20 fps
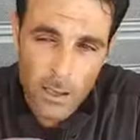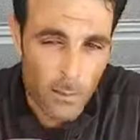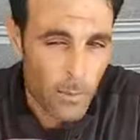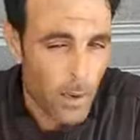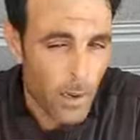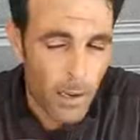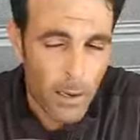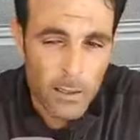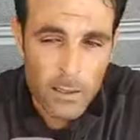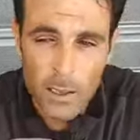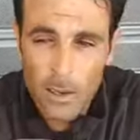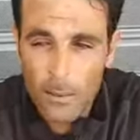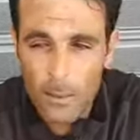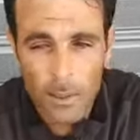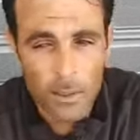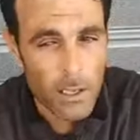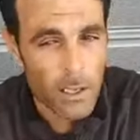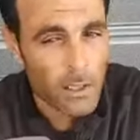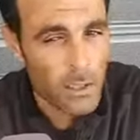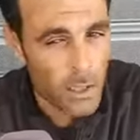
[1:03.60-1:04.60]
باقا عندها
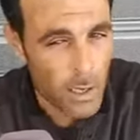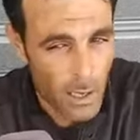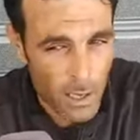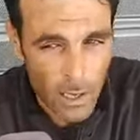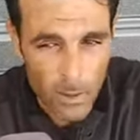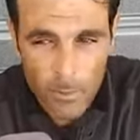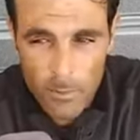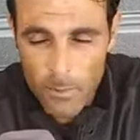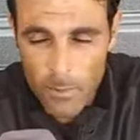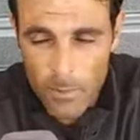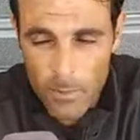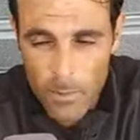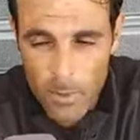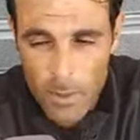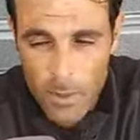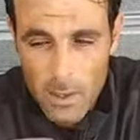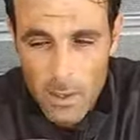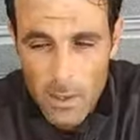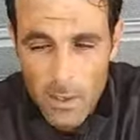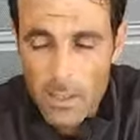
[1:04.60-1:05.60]
14 عام
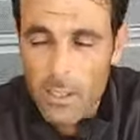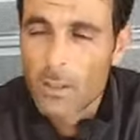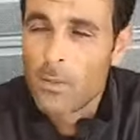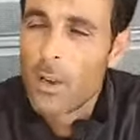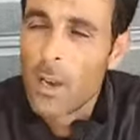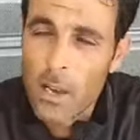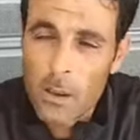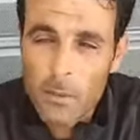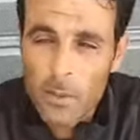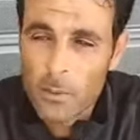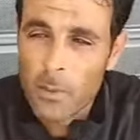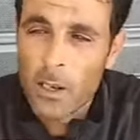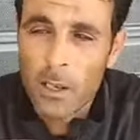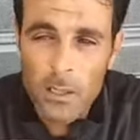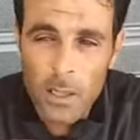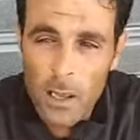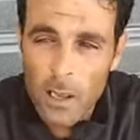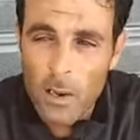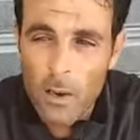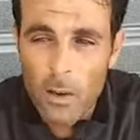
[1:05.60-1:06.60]
تفاهمت مع
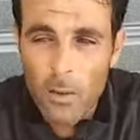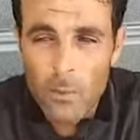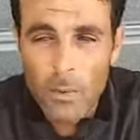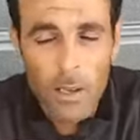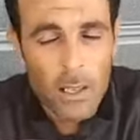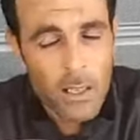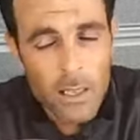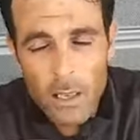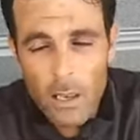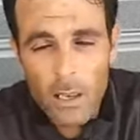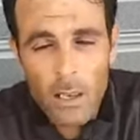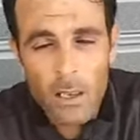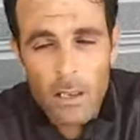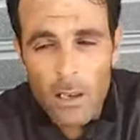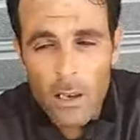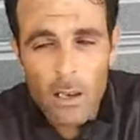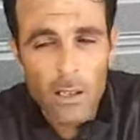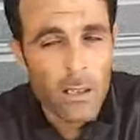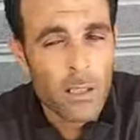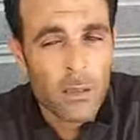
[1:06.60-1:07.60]
دارهم قالت لي
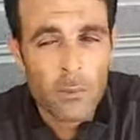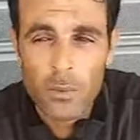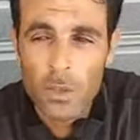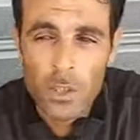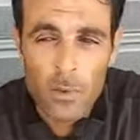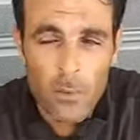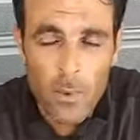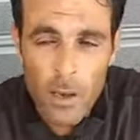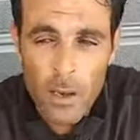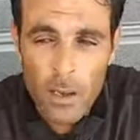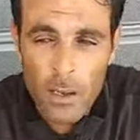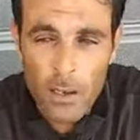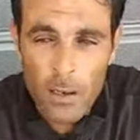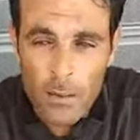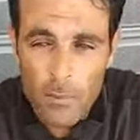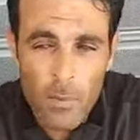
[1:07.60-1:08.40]
هي غادا نمشي معاك